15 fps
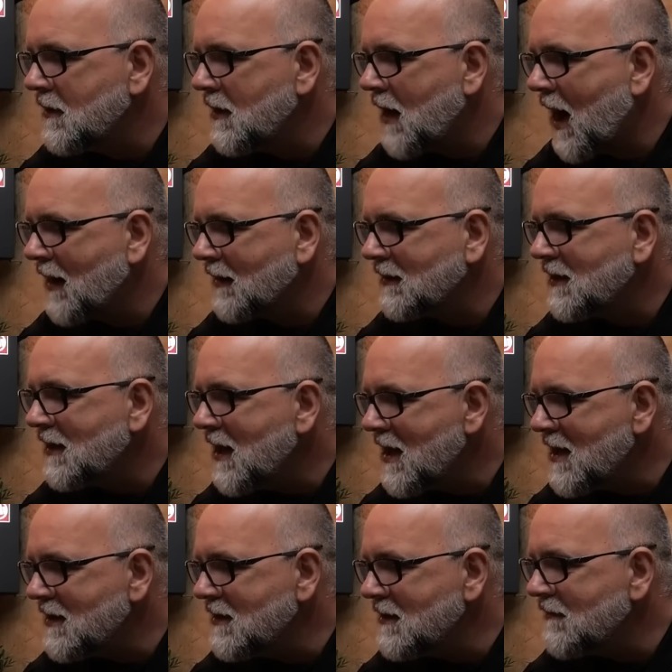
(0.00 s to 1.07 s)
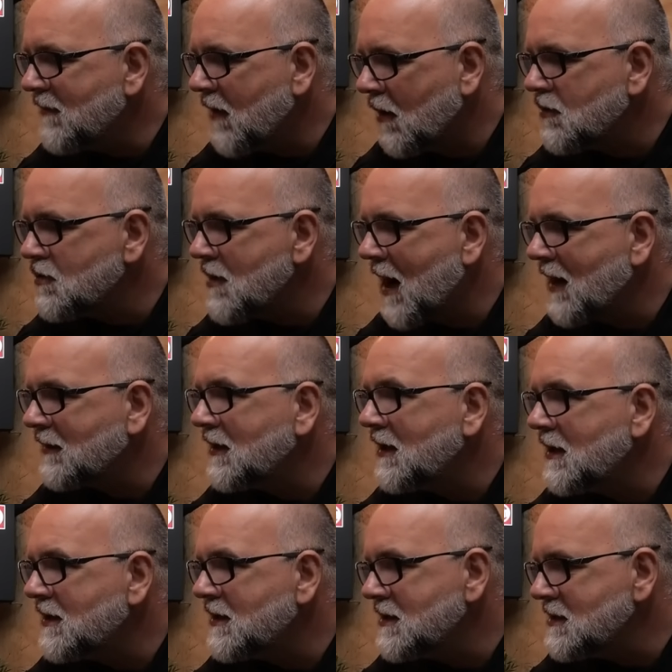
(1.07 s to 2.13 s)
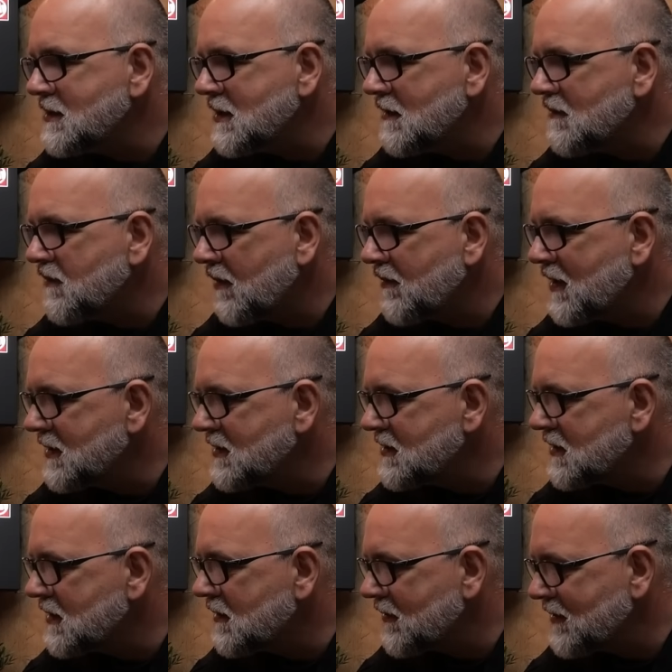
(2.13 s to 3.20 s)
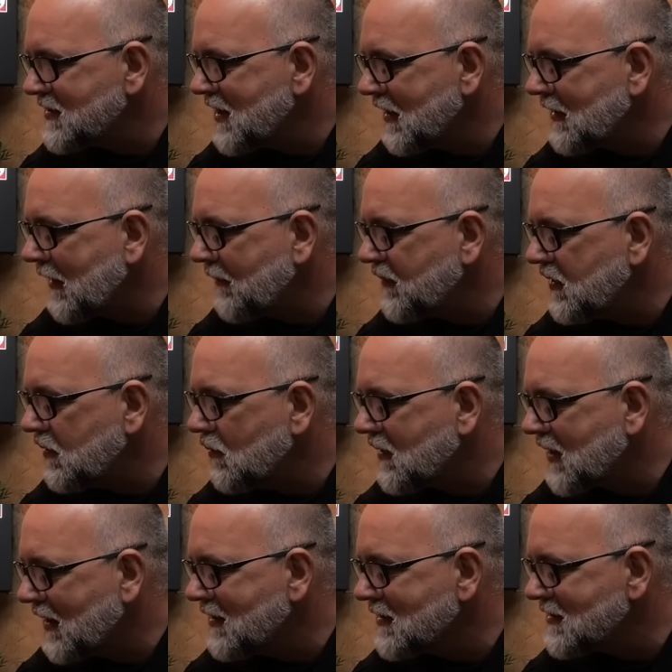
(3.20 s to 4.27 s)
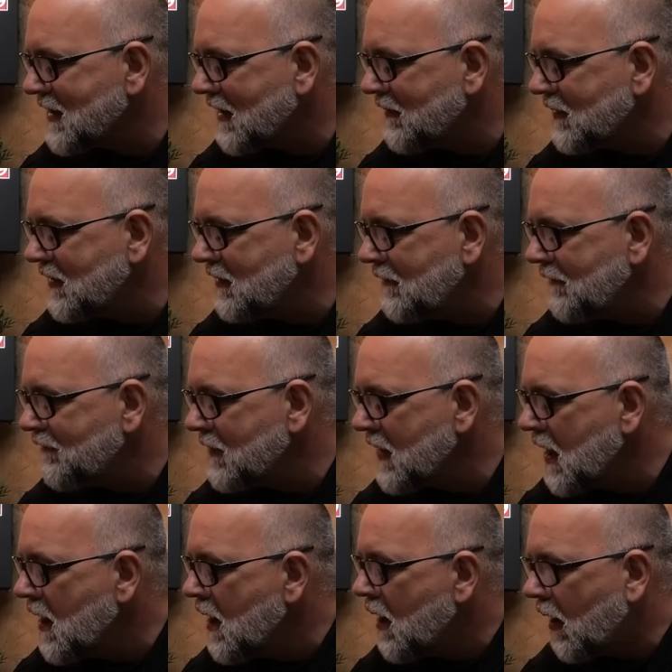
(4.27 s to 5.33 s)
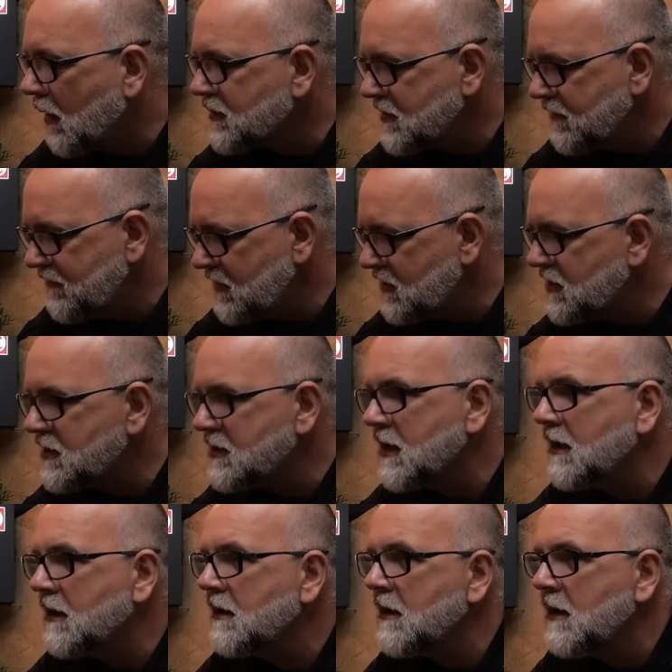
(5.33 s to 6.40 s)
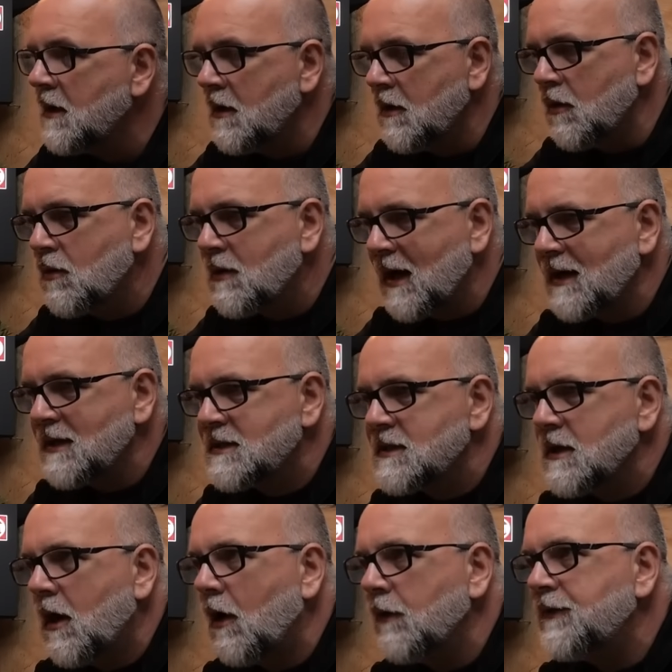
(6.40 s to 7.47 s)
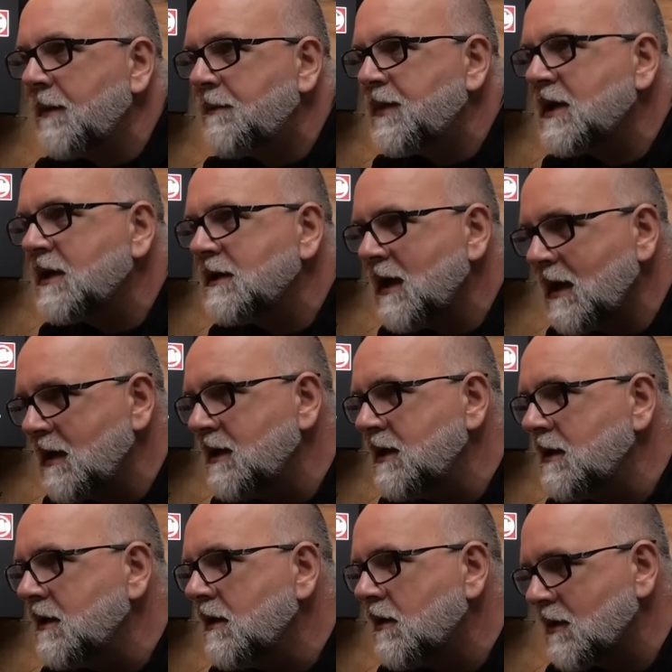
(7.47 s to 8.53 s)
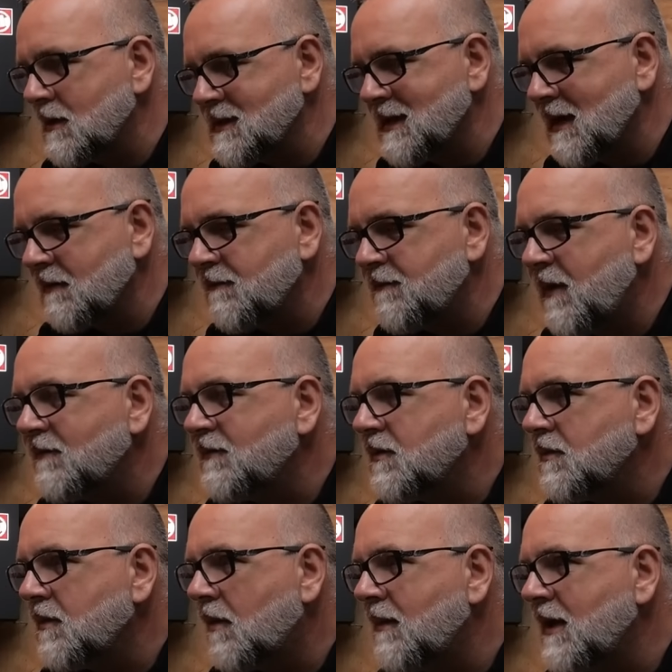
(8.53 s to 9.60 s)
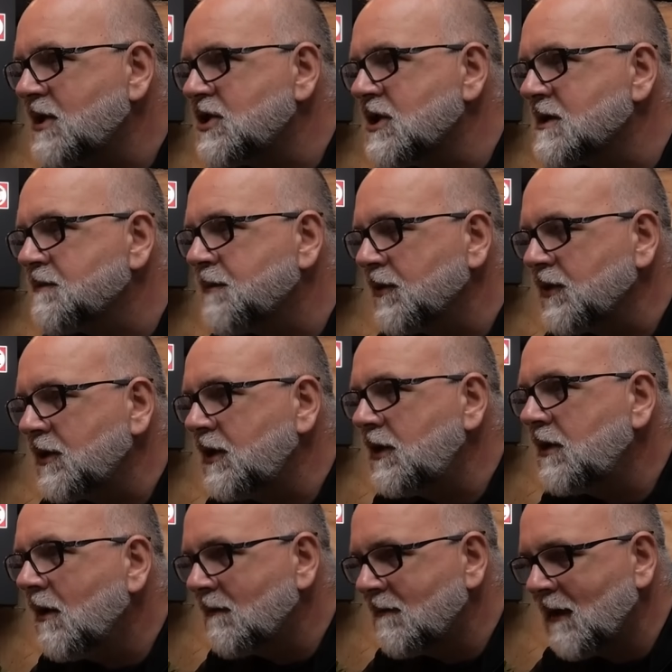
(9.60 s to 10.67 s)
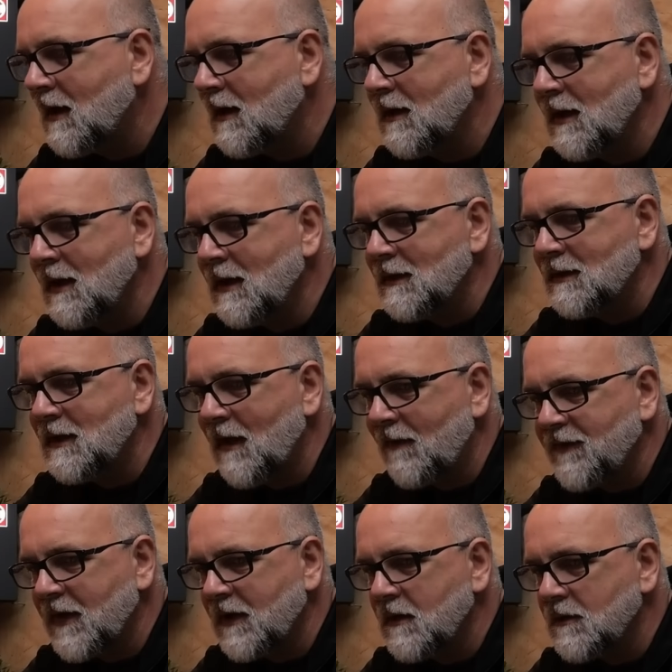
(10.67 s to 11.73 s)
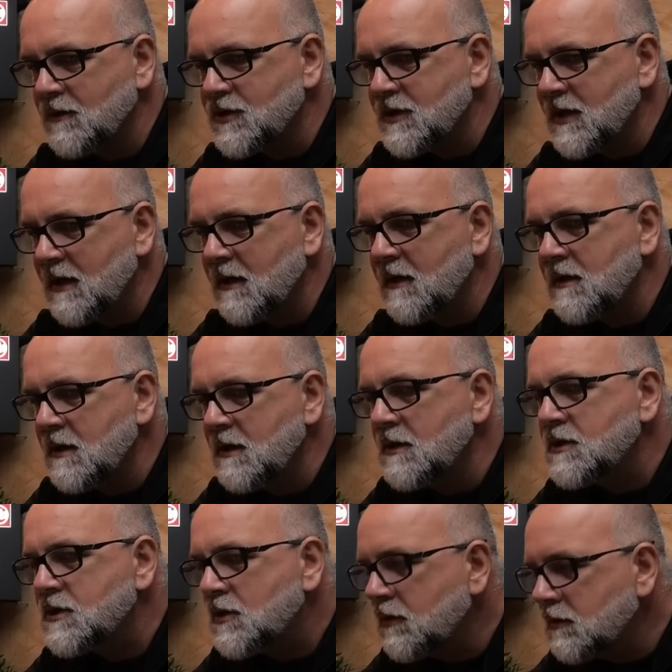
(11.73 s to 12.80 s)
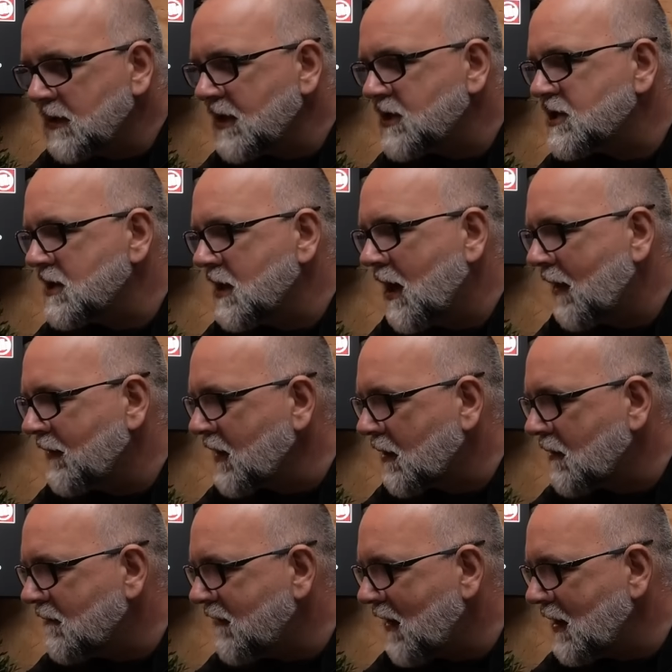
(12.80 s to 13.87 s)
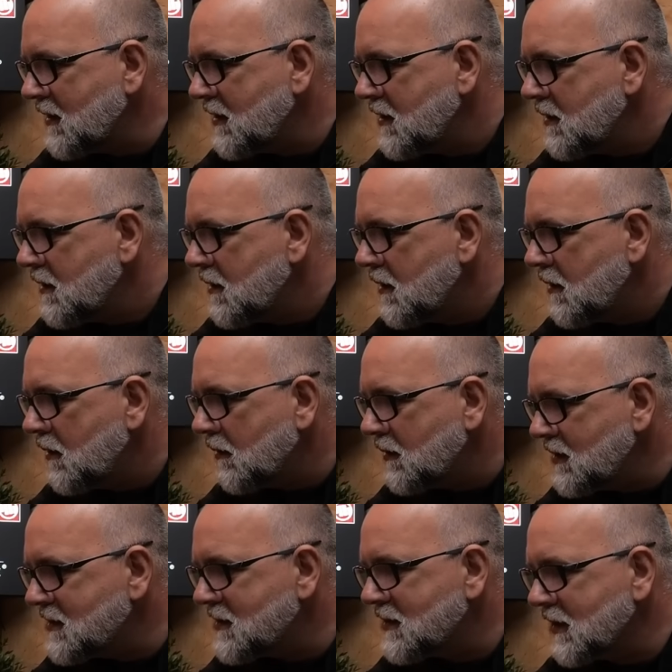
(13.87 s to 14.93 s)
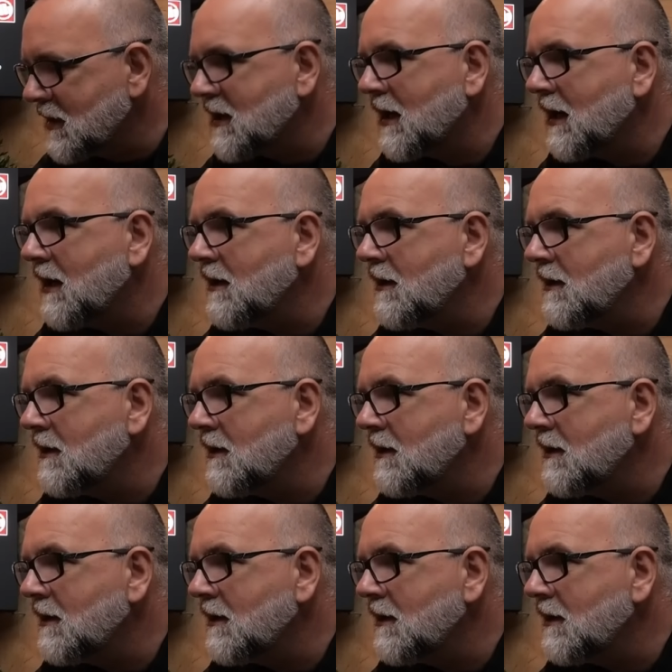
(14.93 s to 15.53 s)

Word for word: artylerii, w ogniu artyleryjskim pomiędzy Rosjanami i Ukraińcami. Oczywiście Ukraińcy odepchnęli Rosjan w pewnym momencie spod Kijowa, dlatego że skutecznie atakowali logistykę